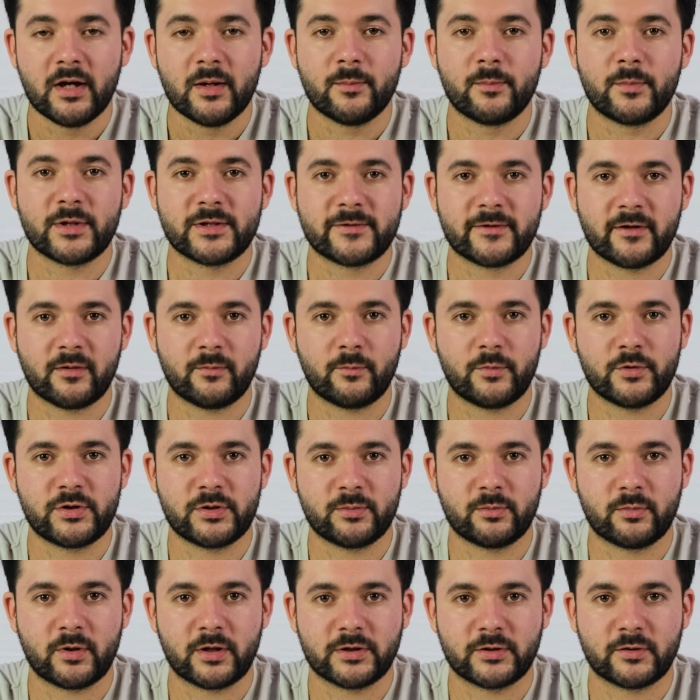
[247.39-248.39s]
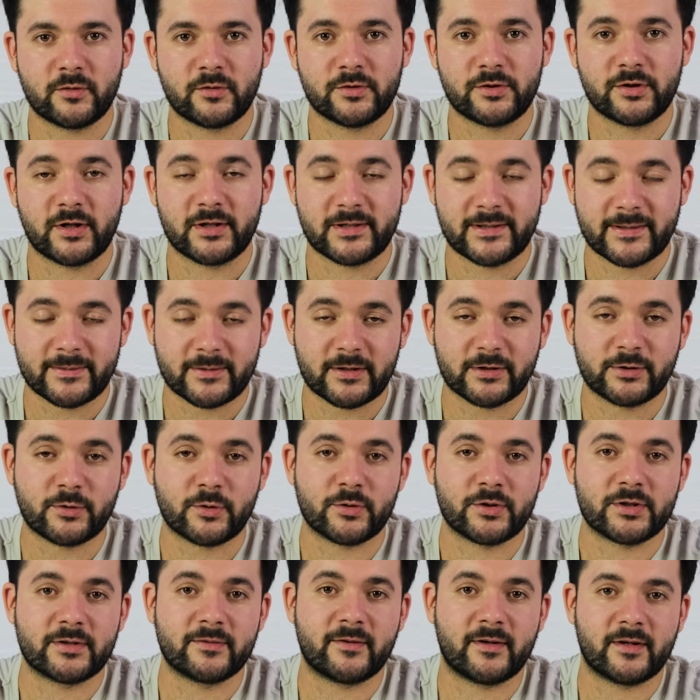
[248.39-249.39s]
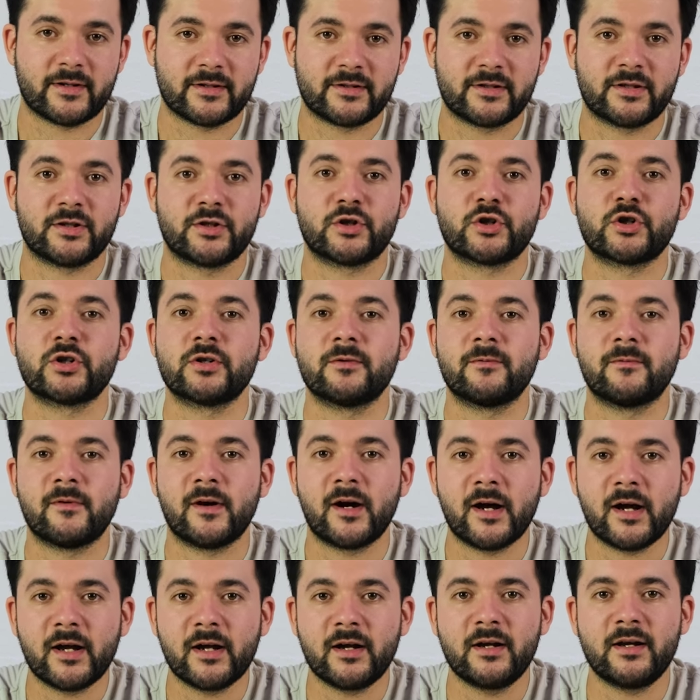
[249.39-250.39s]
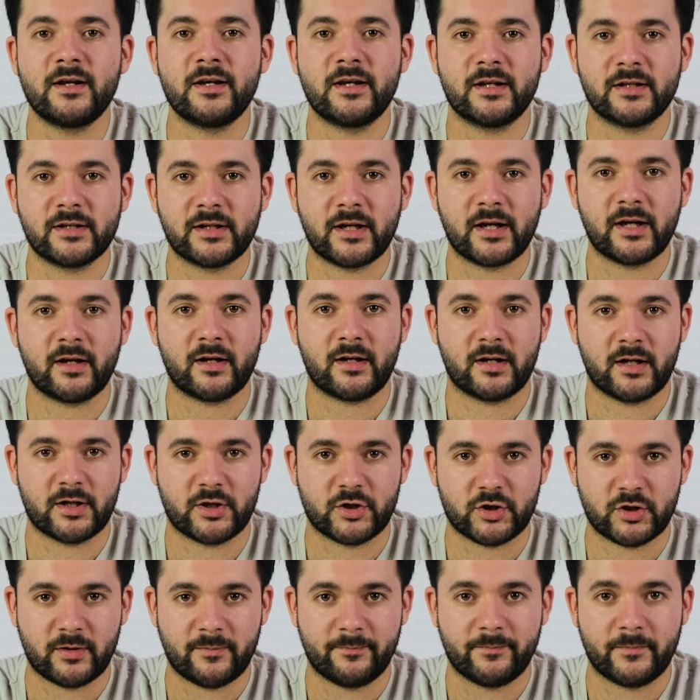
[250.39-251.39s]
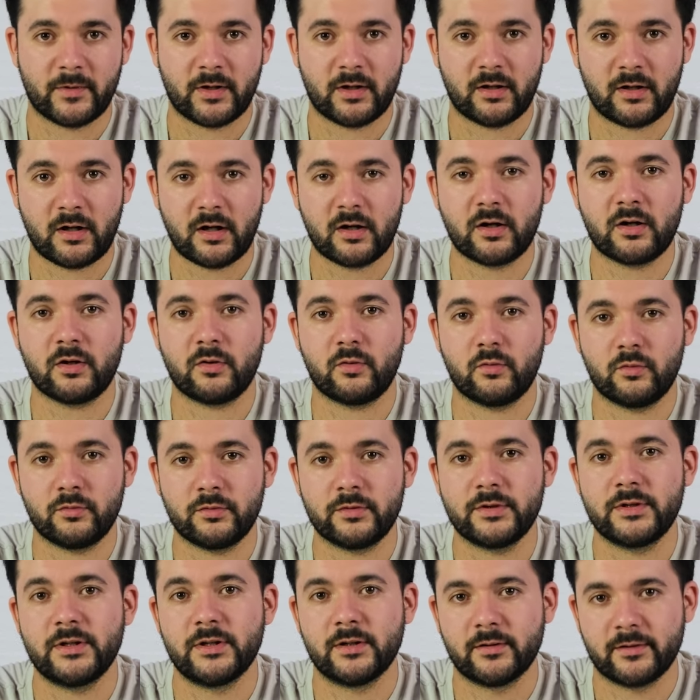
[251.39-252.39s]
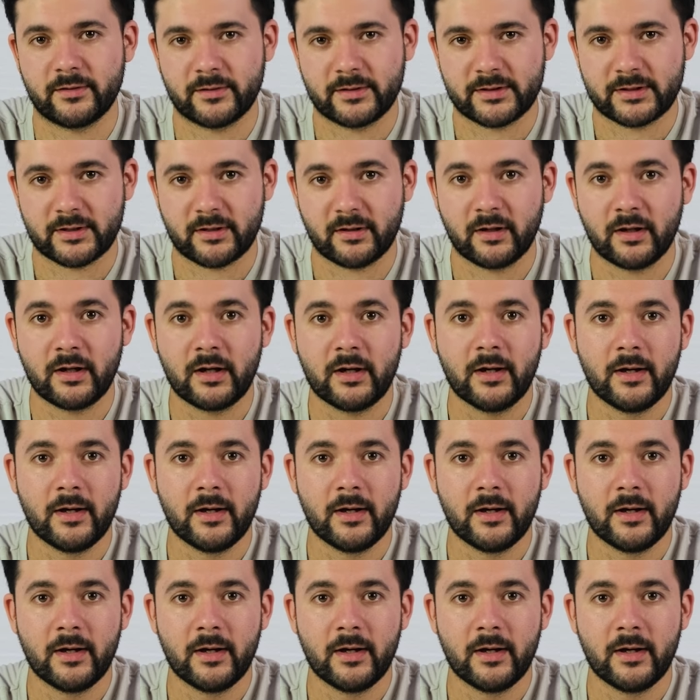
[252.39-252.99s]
Мы с вами будем готовить рецепт, который называется «Живая льняная каша». Как он делается?